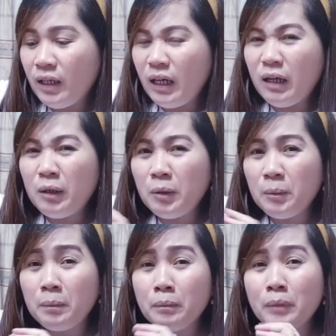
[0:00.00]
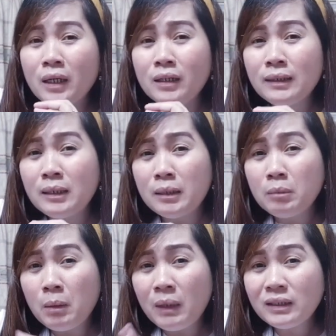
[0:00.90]
um, pag
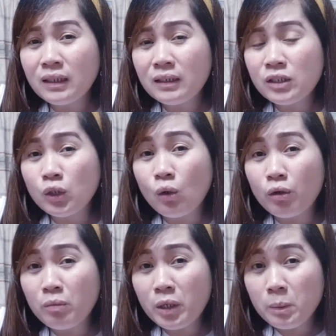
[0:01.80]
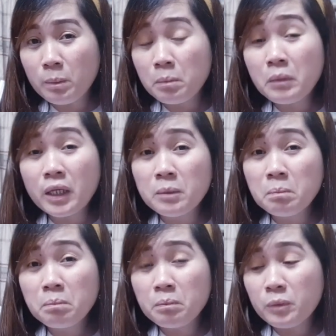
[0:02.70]
nababasa na siya or may may
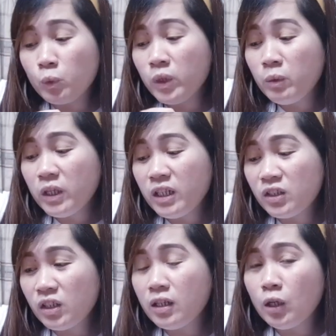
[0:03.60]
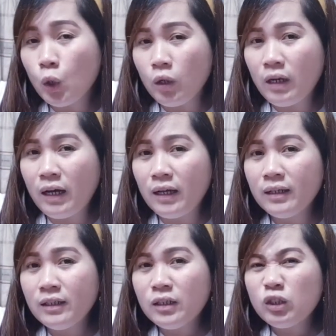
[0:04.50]
wiwi na siya ni Lola
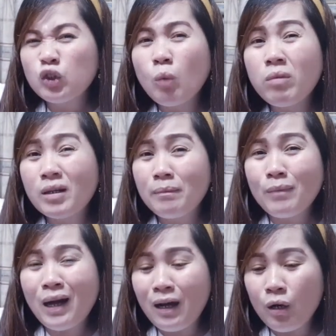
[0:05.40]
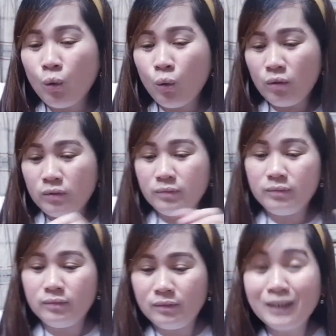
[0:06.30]
sobrang baho
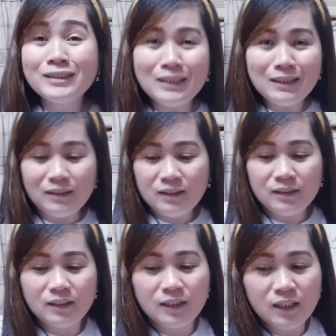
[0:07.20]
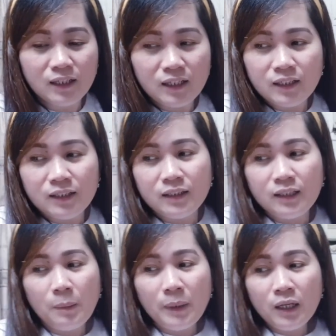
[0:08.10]
as in
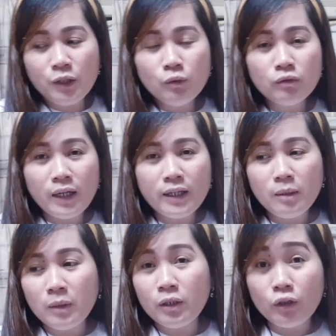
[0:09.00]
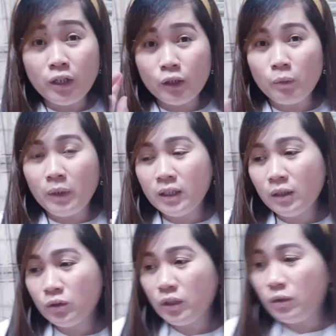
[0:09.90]
kapag kayong dry naman or ito pakita
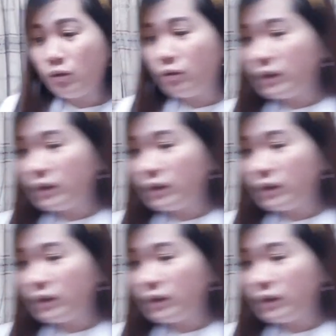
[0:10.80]
ko sa inyo yung